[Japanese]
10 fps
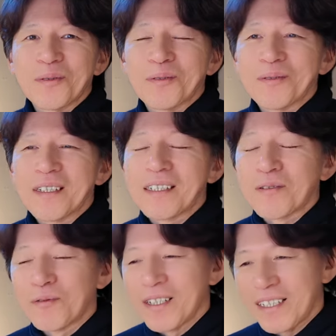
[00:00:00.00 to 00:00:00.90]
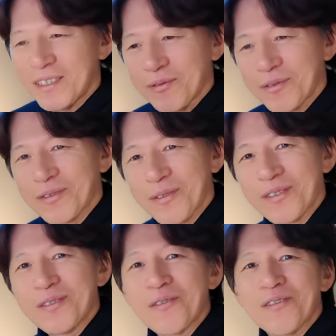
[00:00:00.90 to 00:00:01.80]
うそうそう。なんかこんな話をすると、
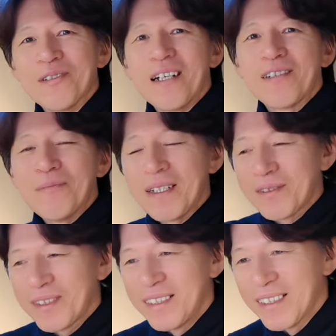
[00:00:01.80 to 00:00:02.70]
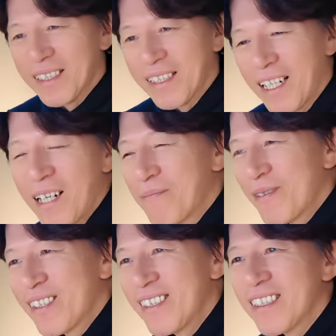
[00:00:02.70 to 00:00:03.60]
すごく、あの、マック信者な、
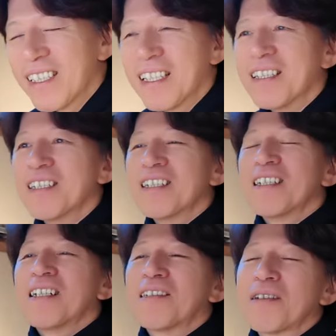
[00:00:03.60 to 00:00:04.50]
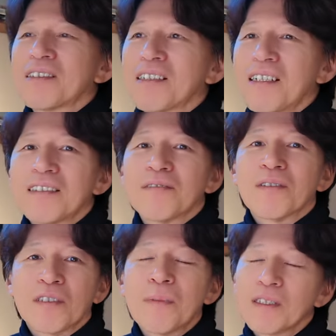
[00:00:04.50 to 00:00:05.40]
アップル信者な、あの、発言になっちゃうん
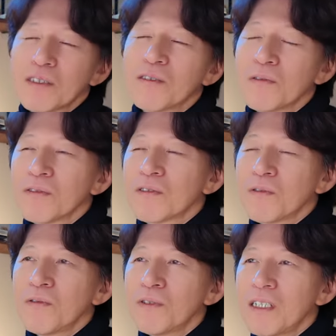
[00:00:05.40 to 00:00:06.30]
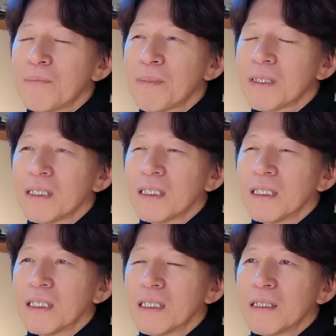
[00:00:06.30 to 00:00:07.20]
ですよ。まあ、そ、そのくらいやっぱり、
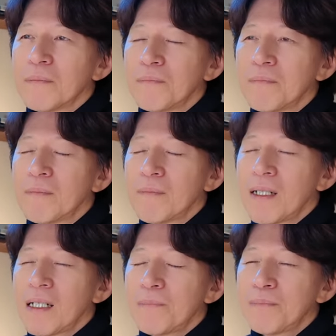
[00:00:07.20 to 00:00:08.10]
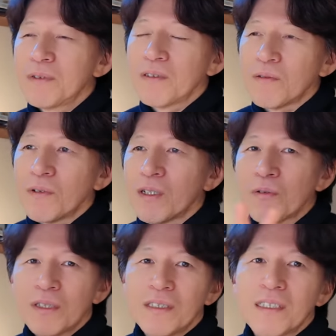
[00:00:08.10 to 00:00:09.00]
まあ、アップルのこう、
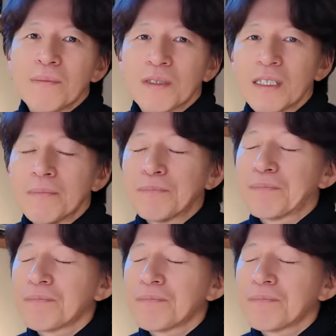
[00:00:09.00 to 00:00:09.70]
エコシステムに、